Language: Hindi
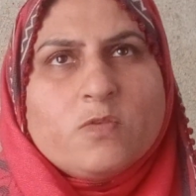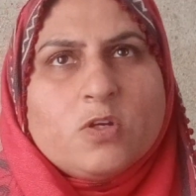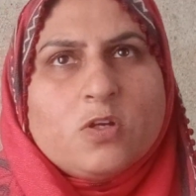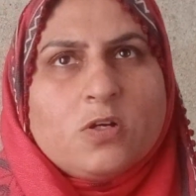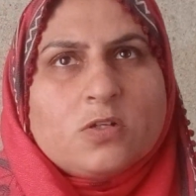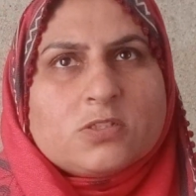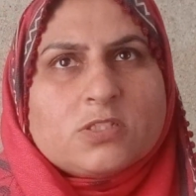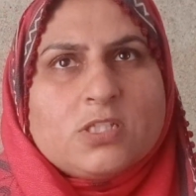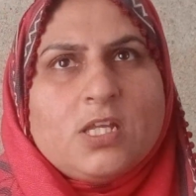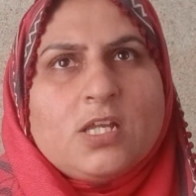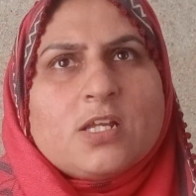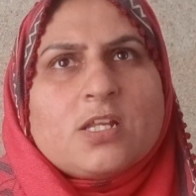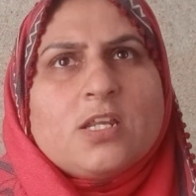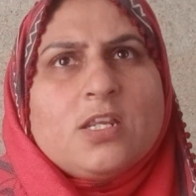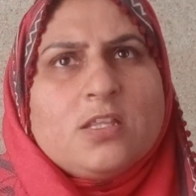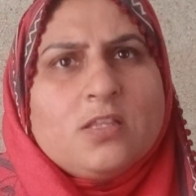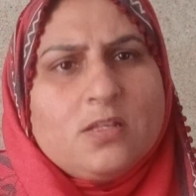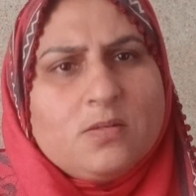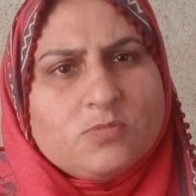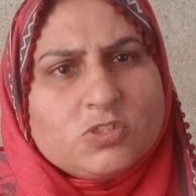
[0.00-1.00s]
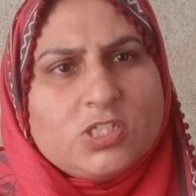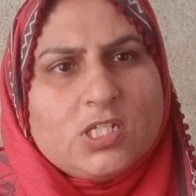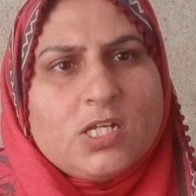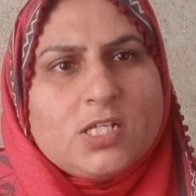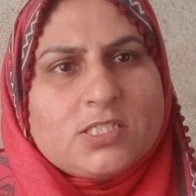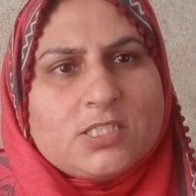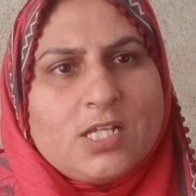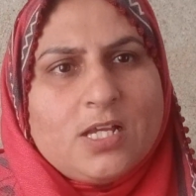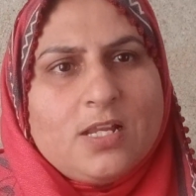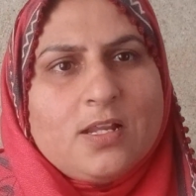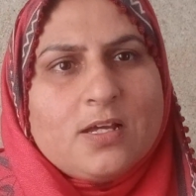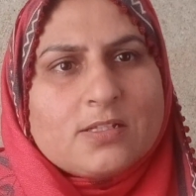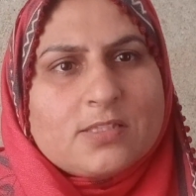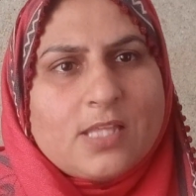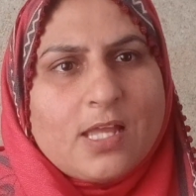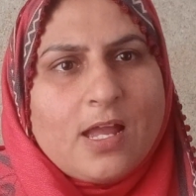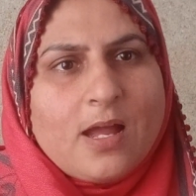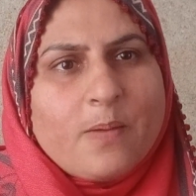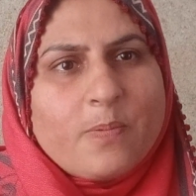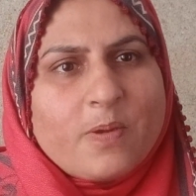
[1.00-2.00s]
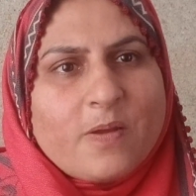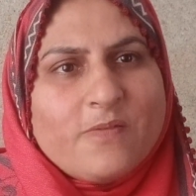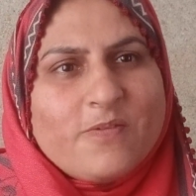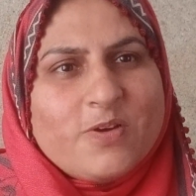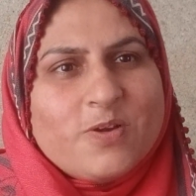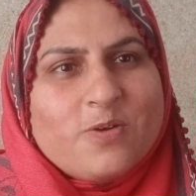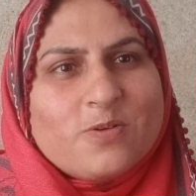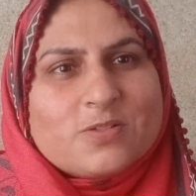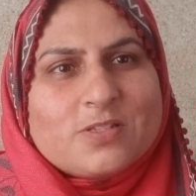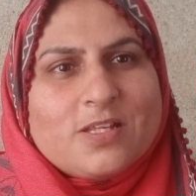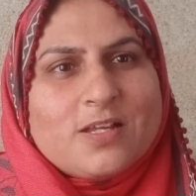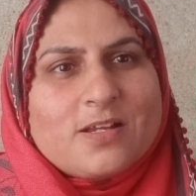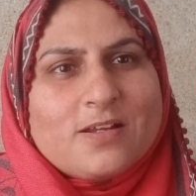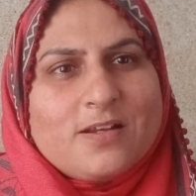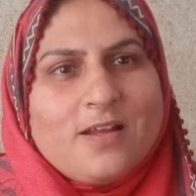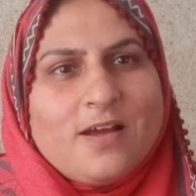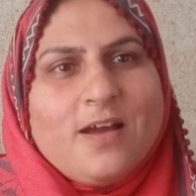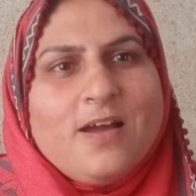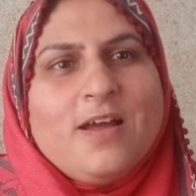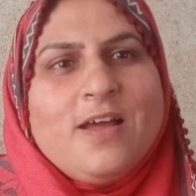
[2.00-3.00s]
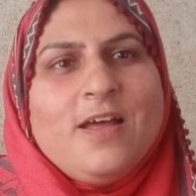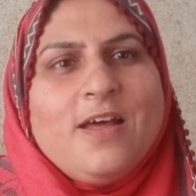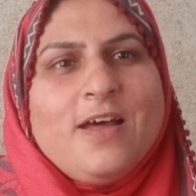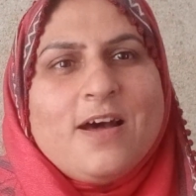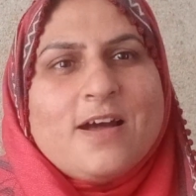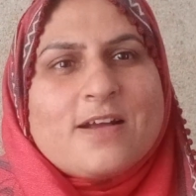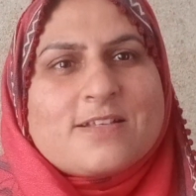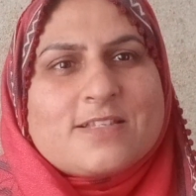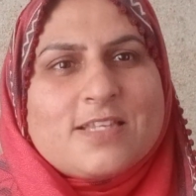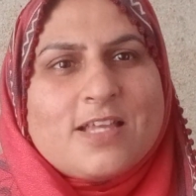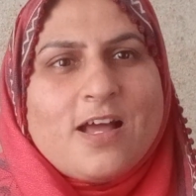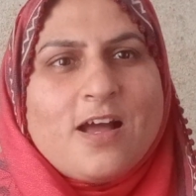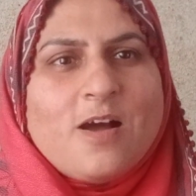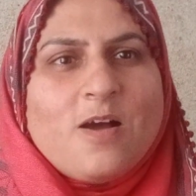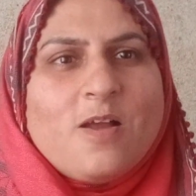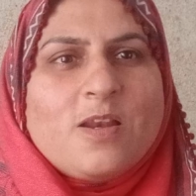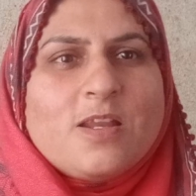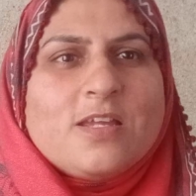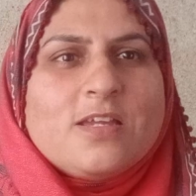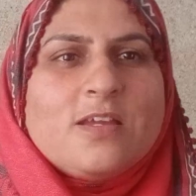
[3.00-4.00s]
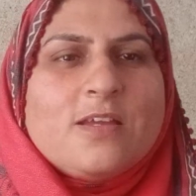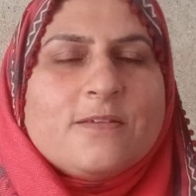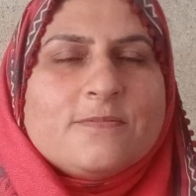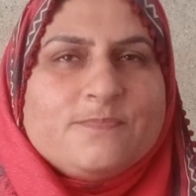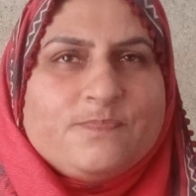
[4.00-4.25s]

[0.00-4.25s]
ब्लॉग देख रही थी मुझे अच्छा लगता है आपके ब्लॉग देखना अक्सा अली